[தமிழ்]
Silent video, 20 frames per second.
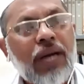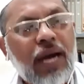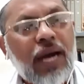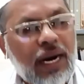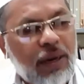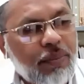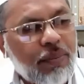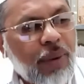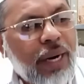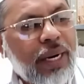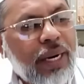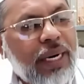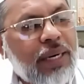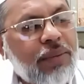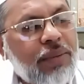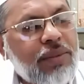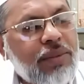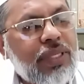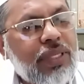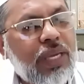நான்
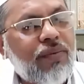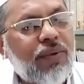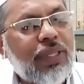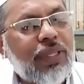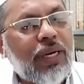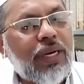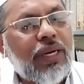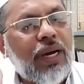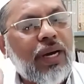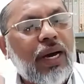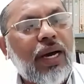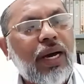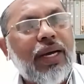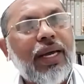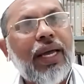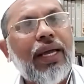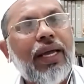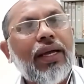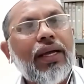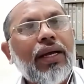மனநம்
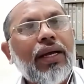செய்வதற்காக